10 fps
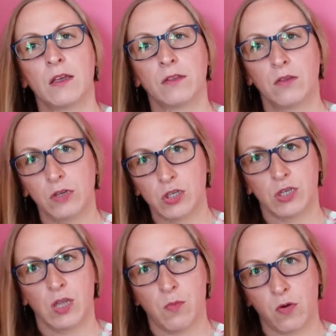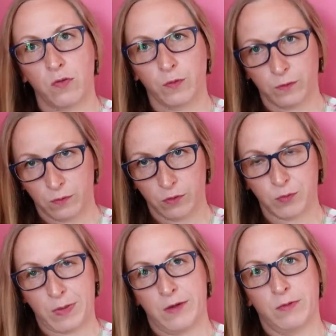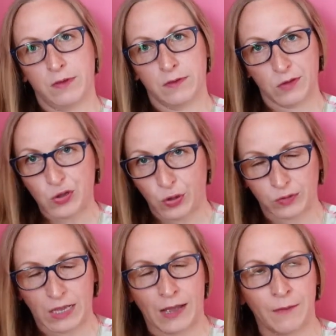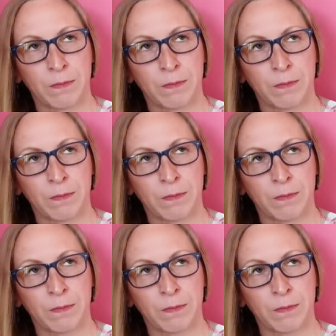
no i że nie mogą usunąć perły ze środka.